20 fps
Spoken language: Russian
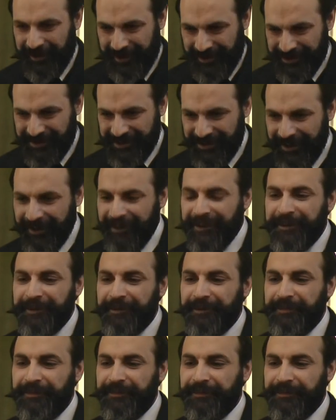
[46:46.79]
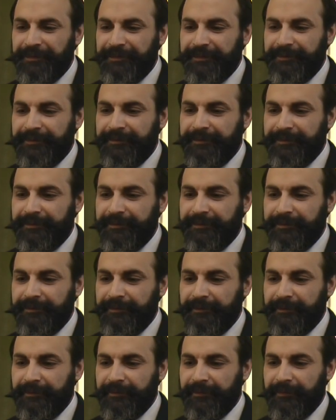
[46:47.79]
навязываемой нам веками.
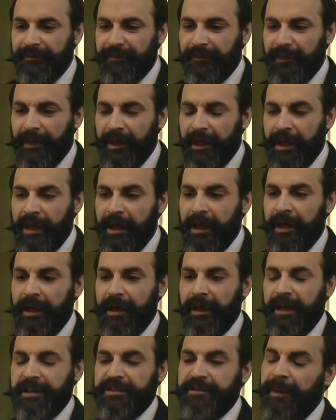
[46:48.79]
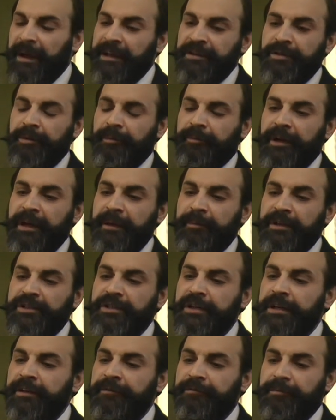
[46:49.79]
Это мое высшее